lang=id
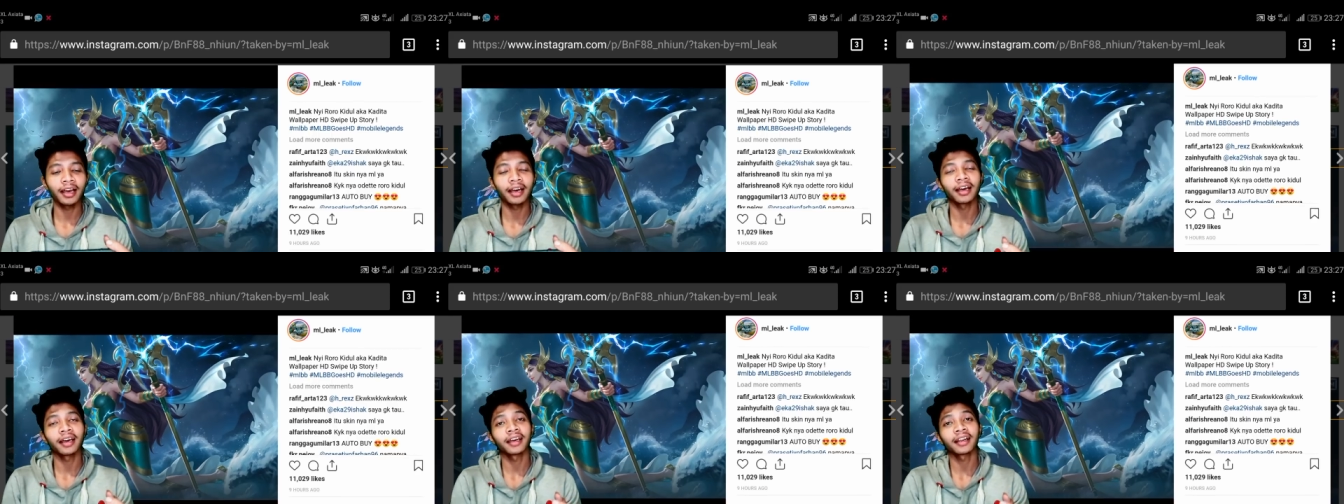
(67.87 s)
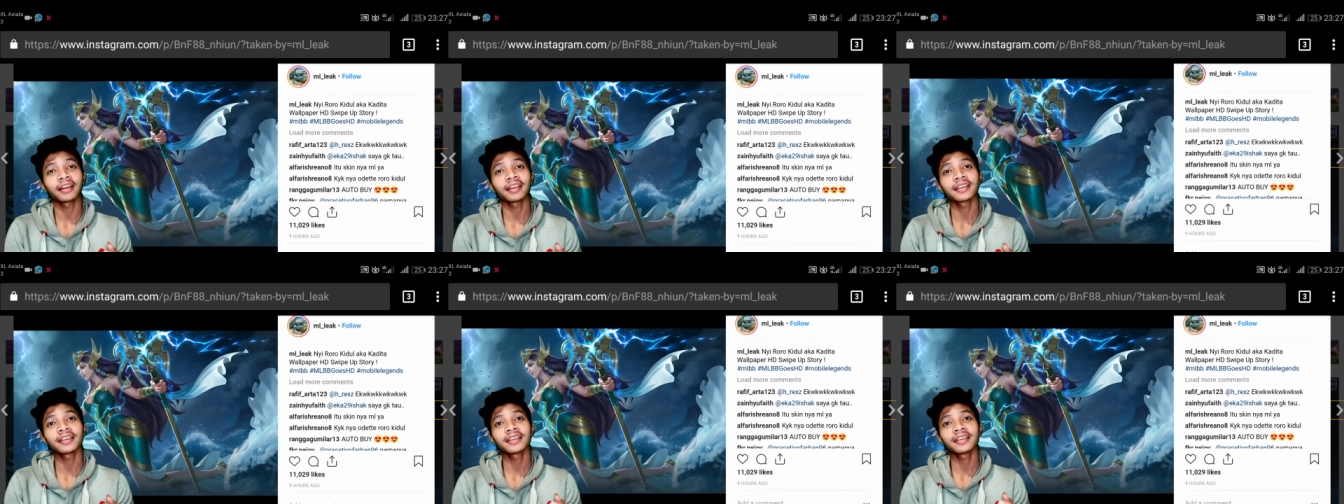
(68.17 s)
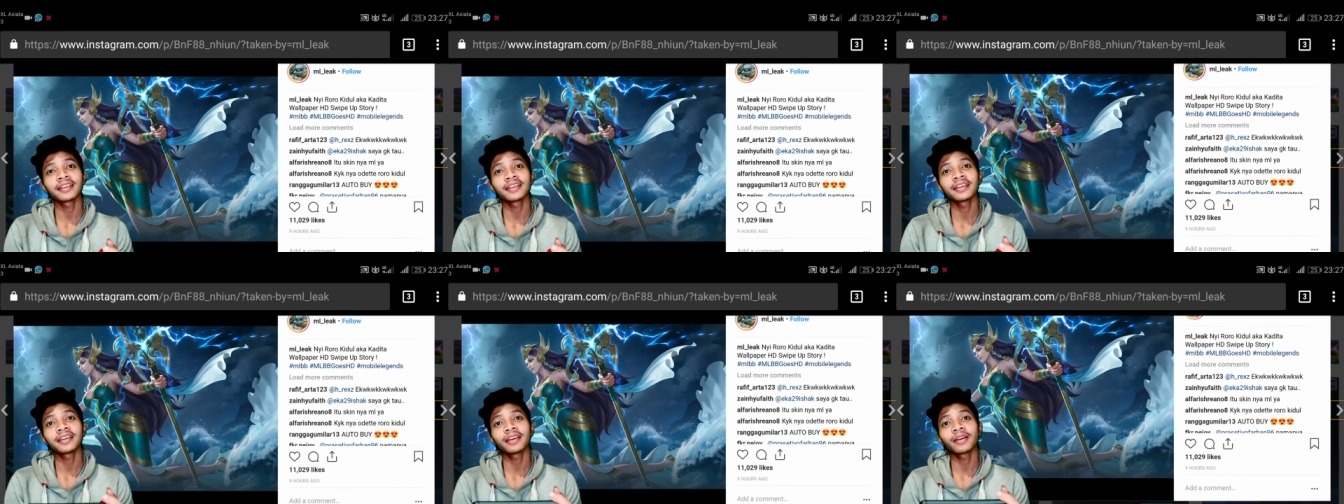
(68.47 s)

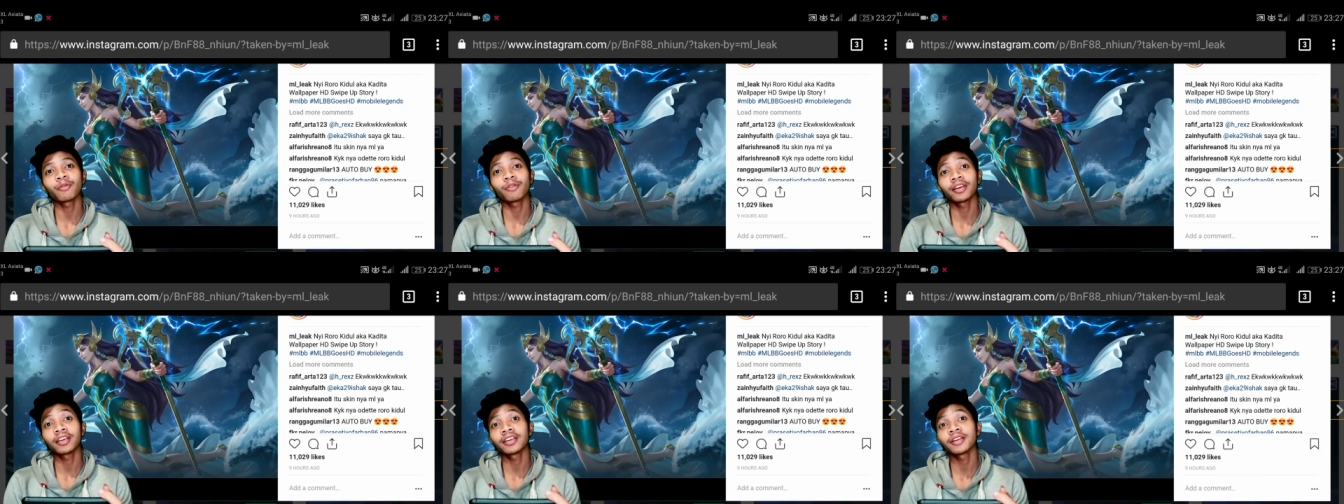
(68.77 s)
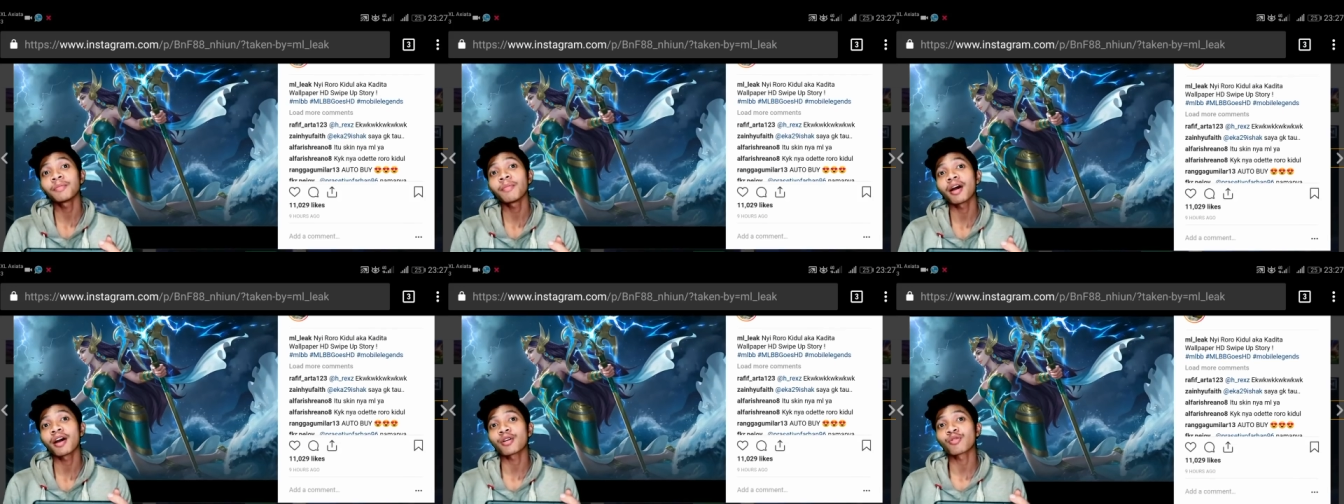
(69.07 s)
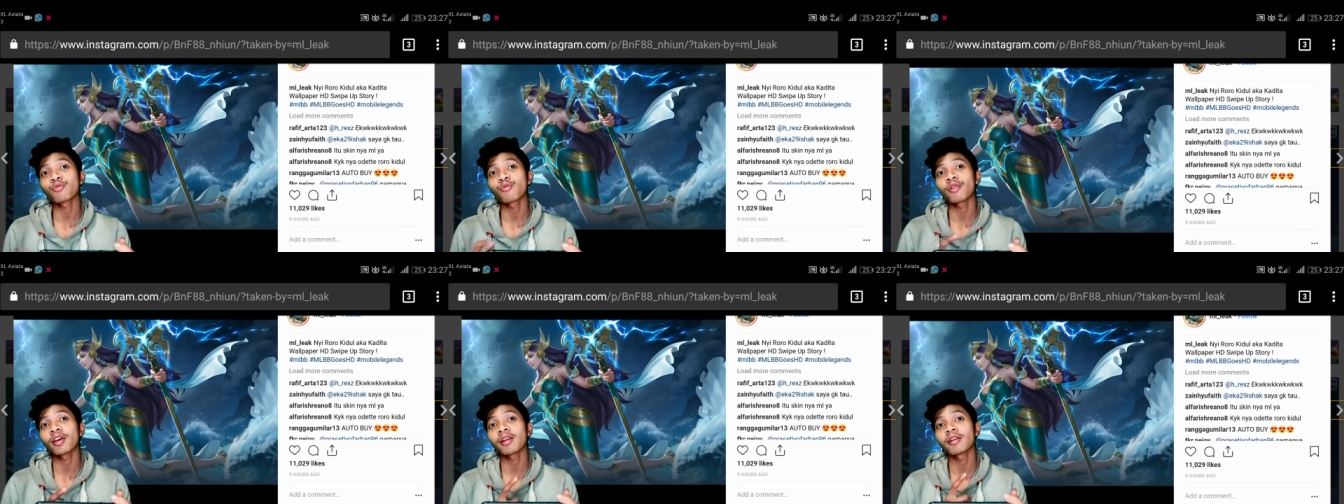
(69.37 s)
dari ini
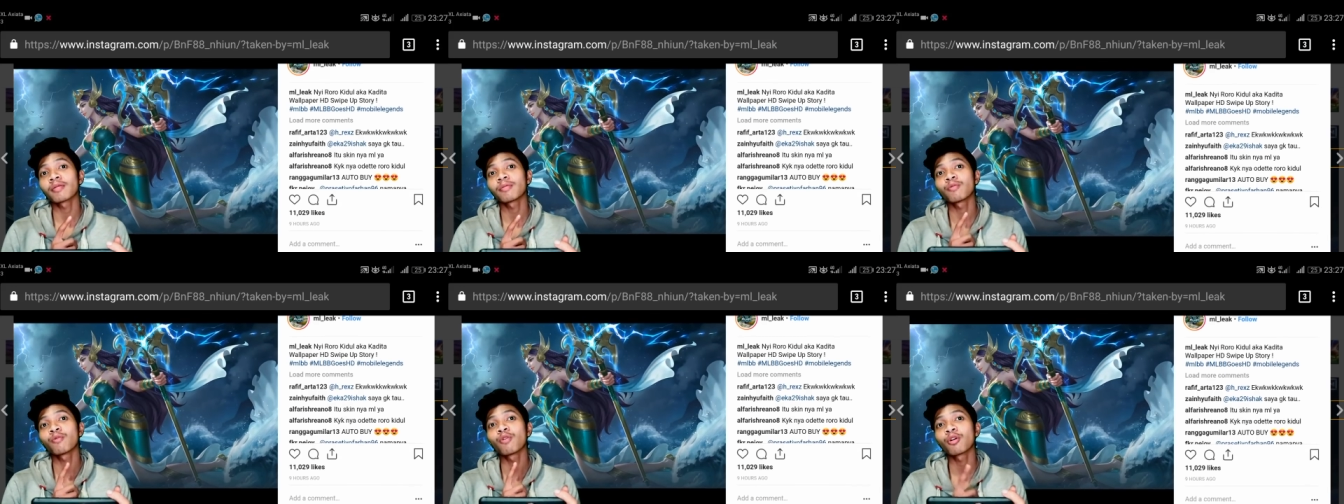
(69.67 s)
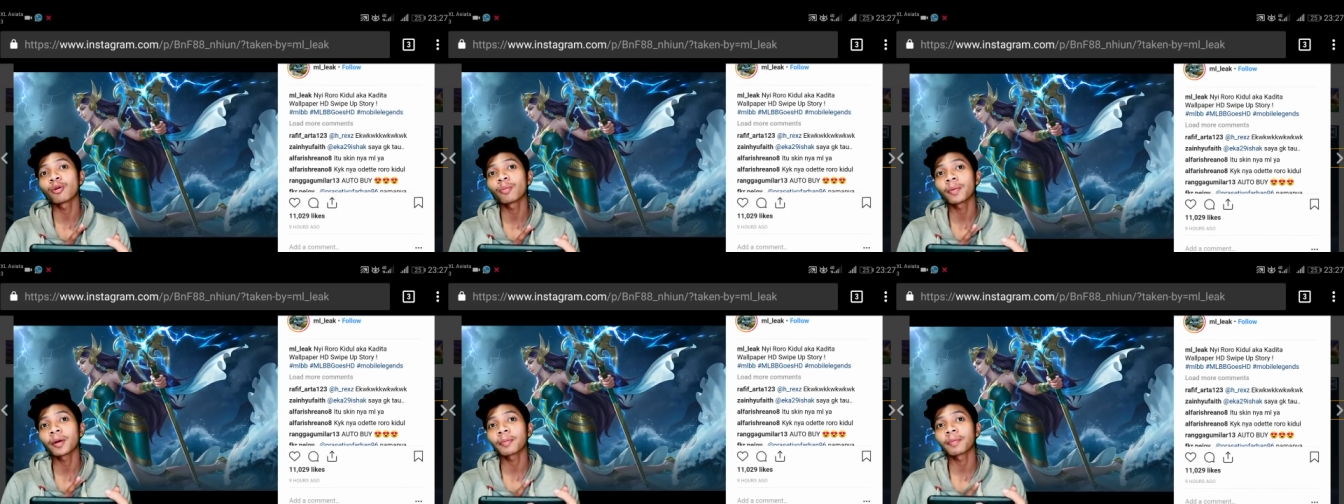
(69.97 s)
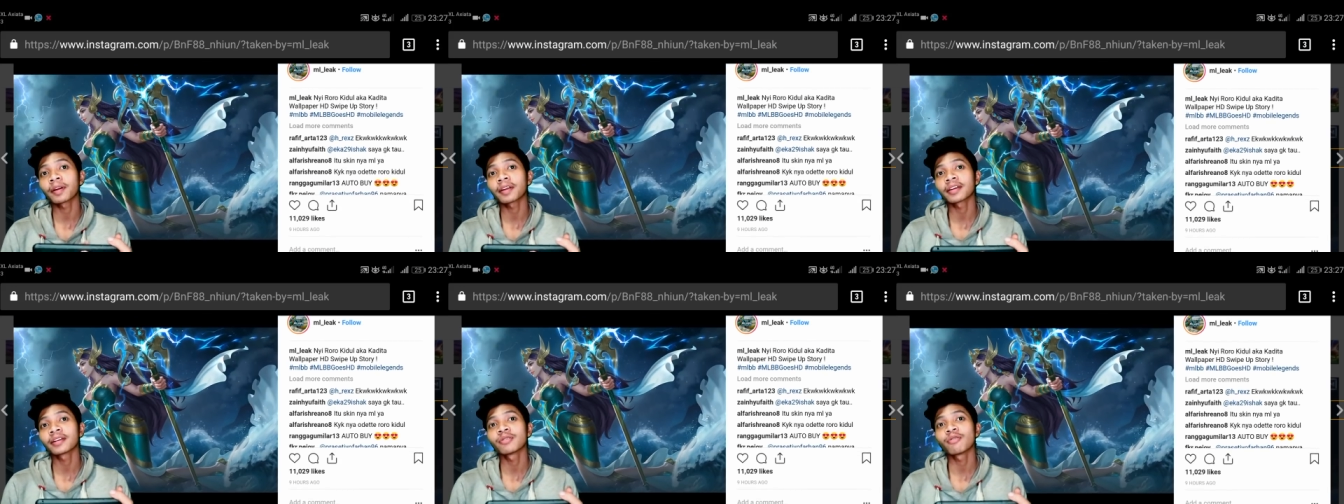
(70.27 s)
baru
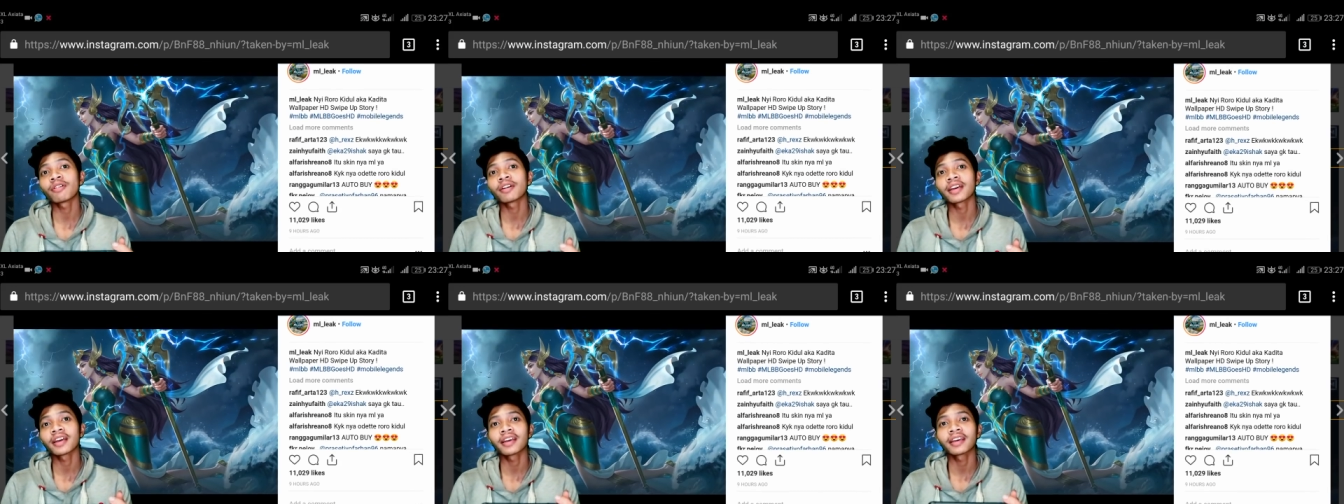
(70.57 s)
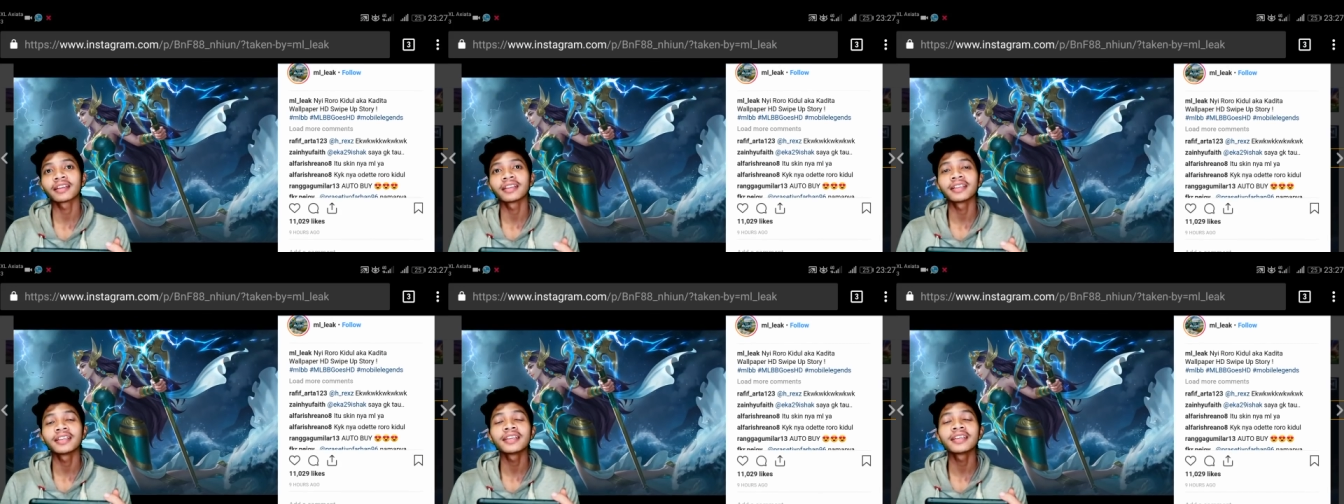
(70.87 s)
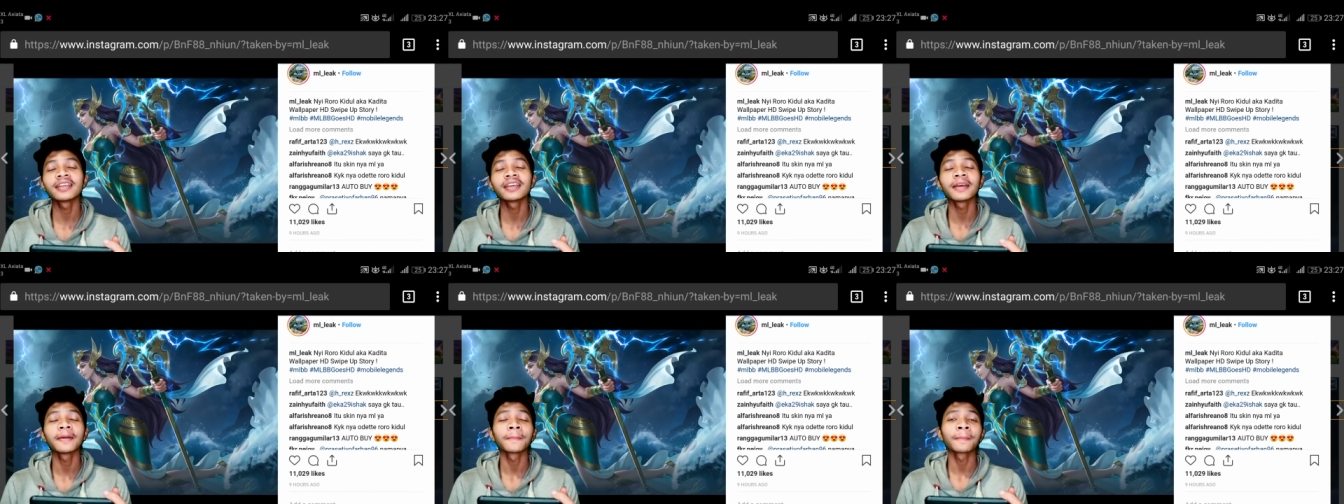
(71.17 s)
wallpapernya dong ya yang
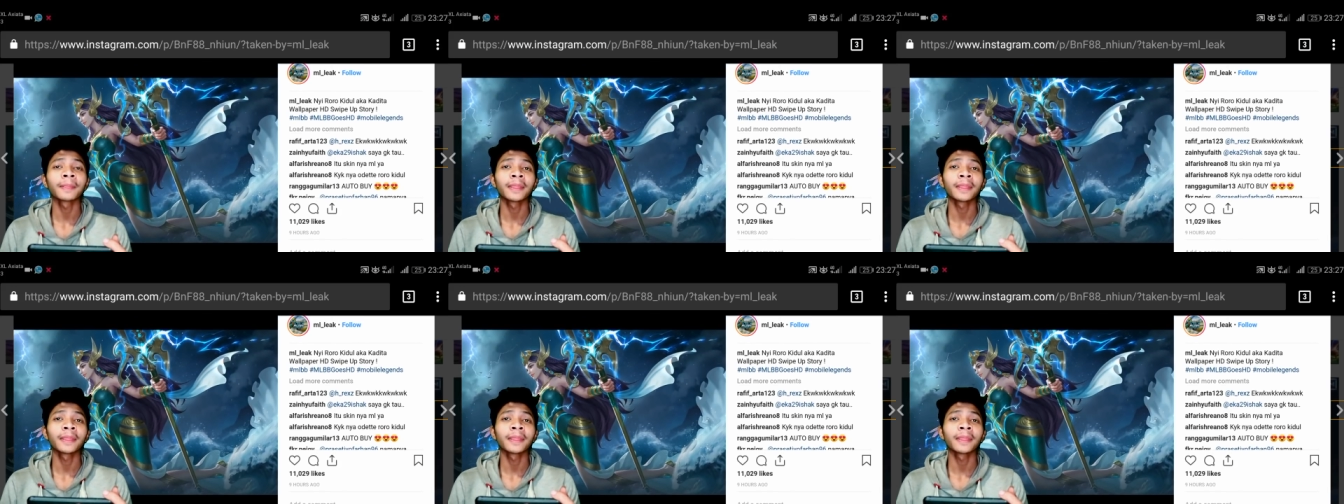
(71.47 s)
di